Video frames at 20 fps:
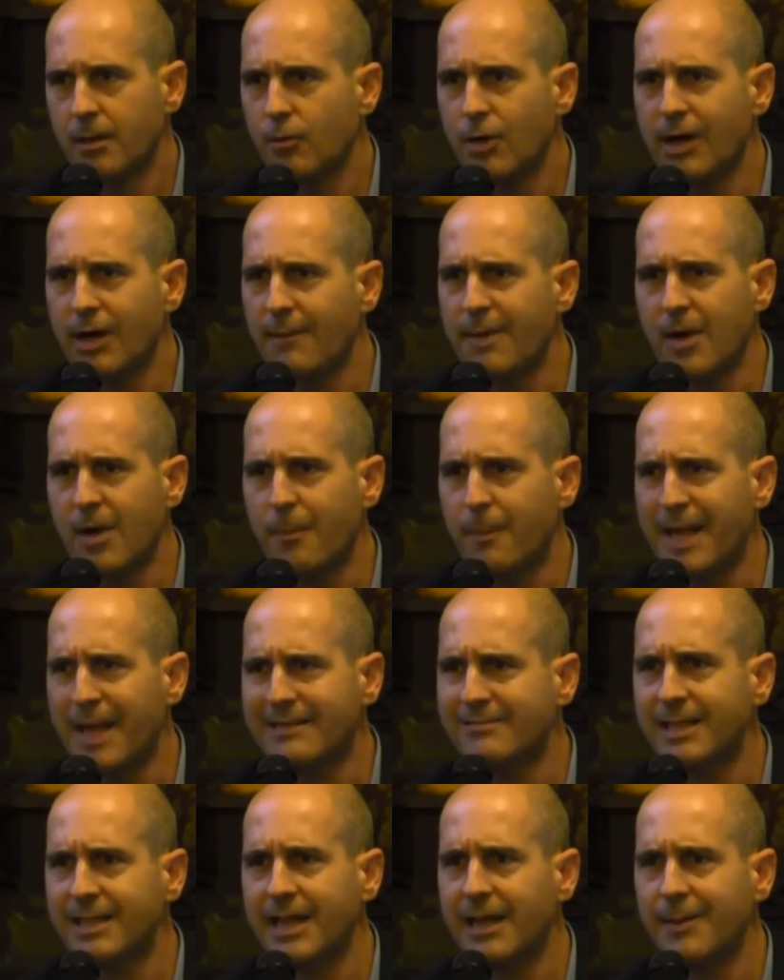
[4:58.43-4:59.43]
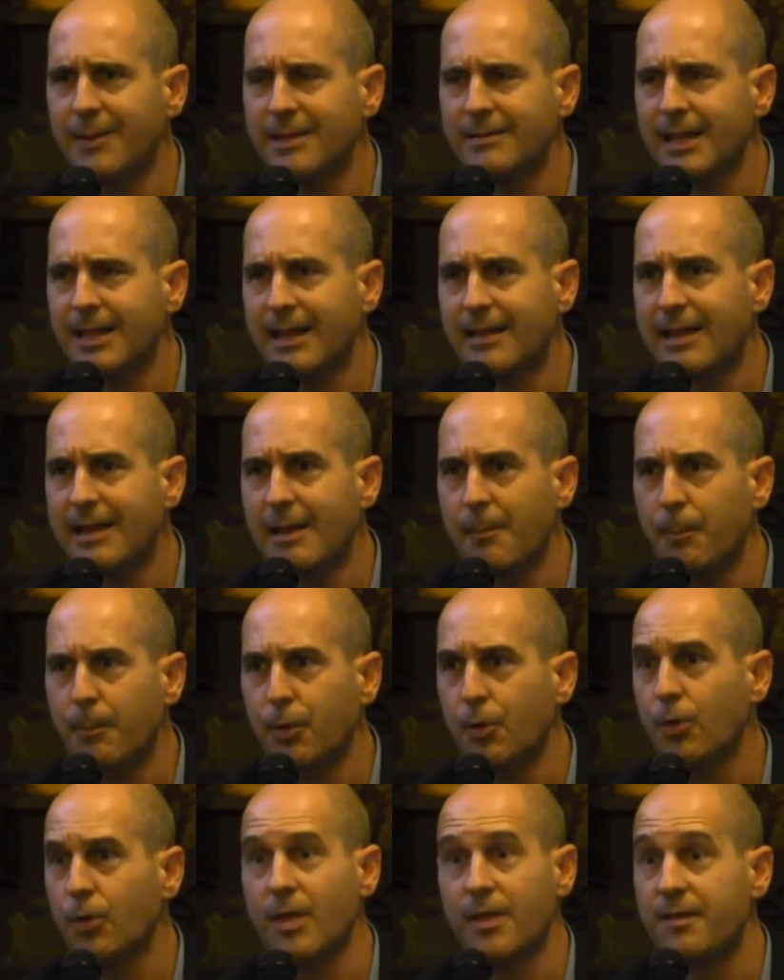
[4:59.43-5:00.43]
No han cambiado prácticamente nada,
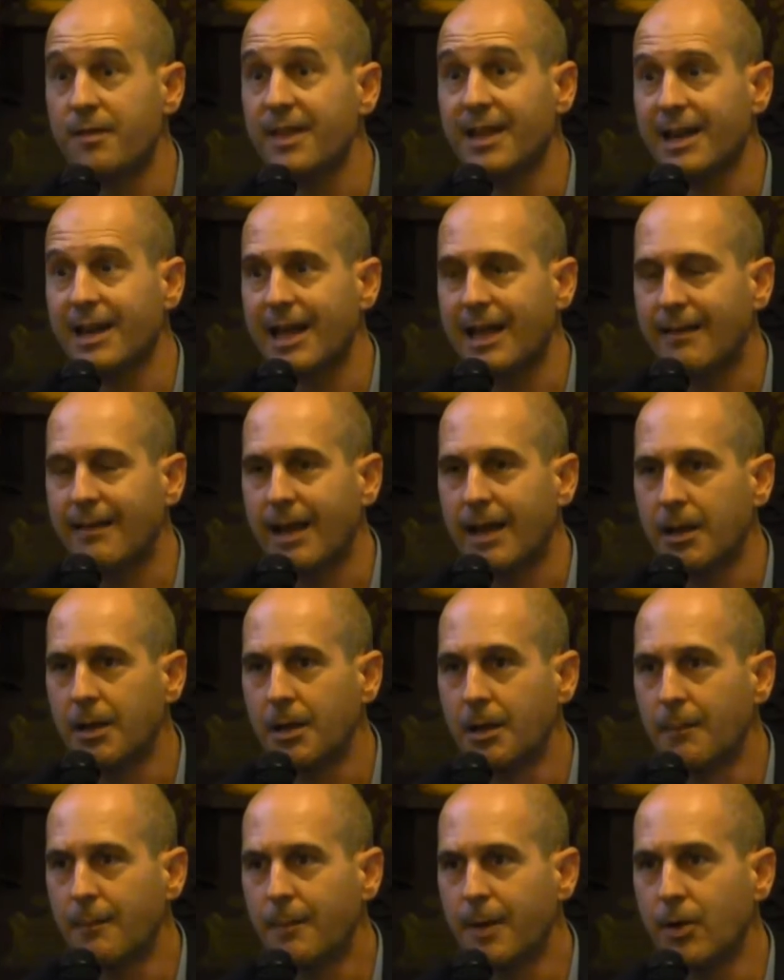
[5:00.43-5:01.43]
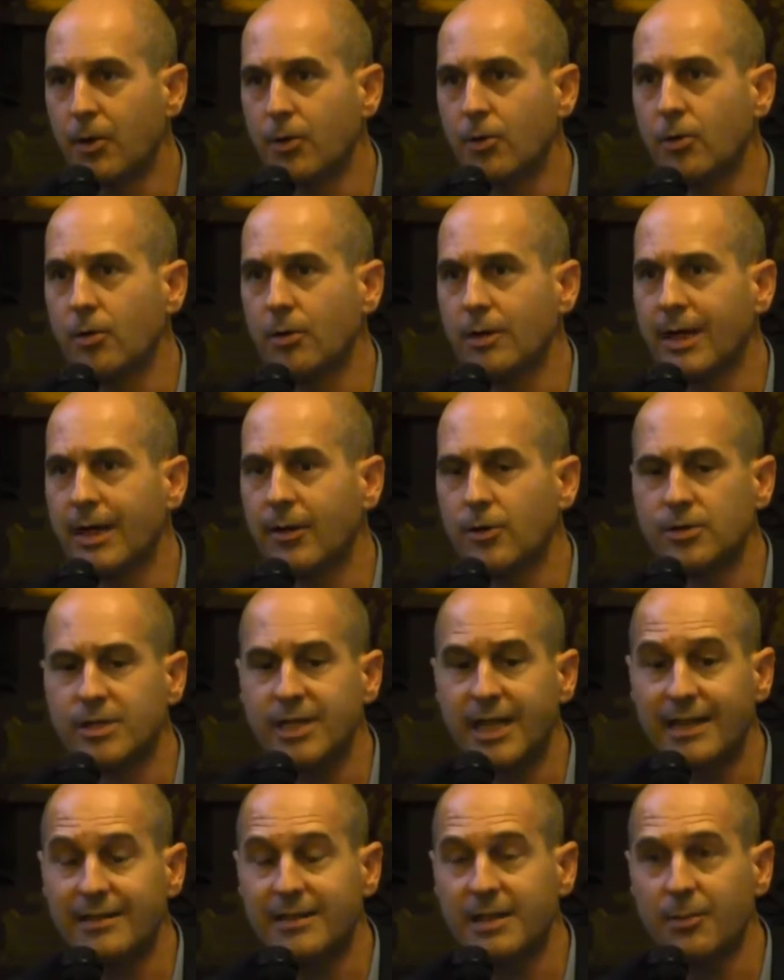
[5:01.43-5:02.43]
por no decir nada. Pero que
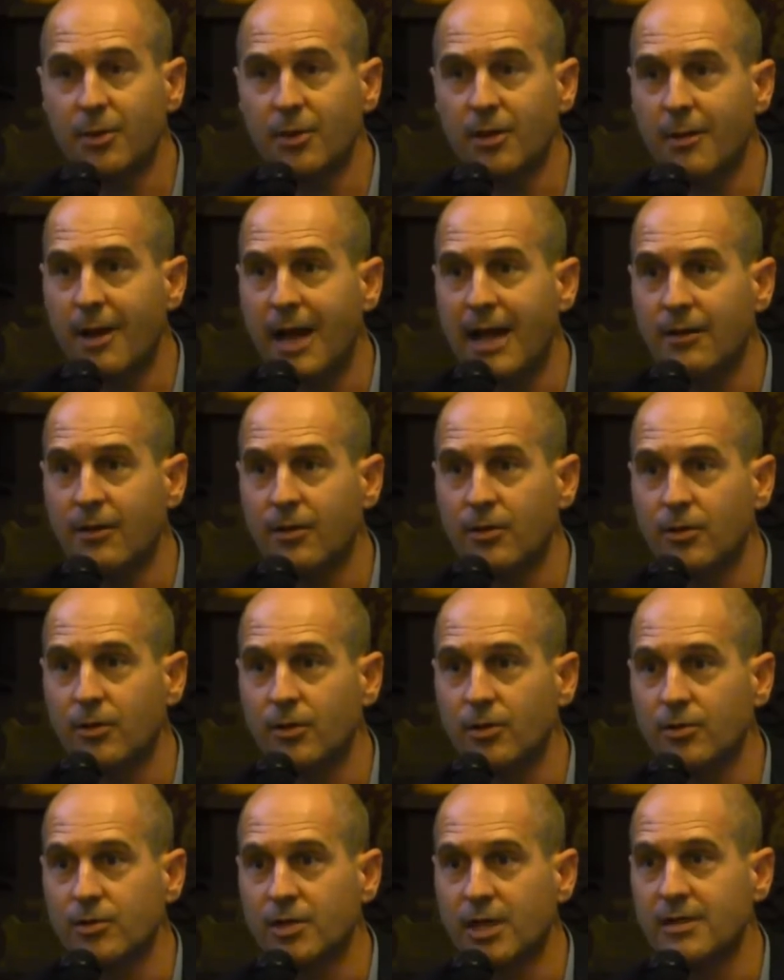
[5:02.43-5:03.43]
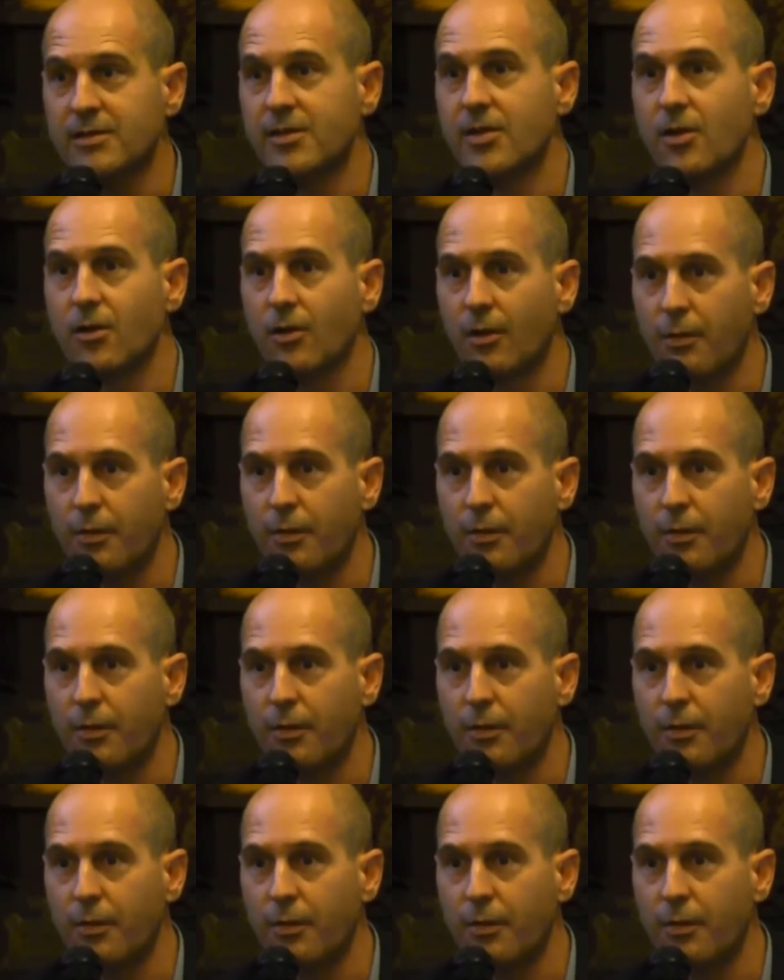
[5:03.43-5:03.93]
los directivos de bancos, que el señor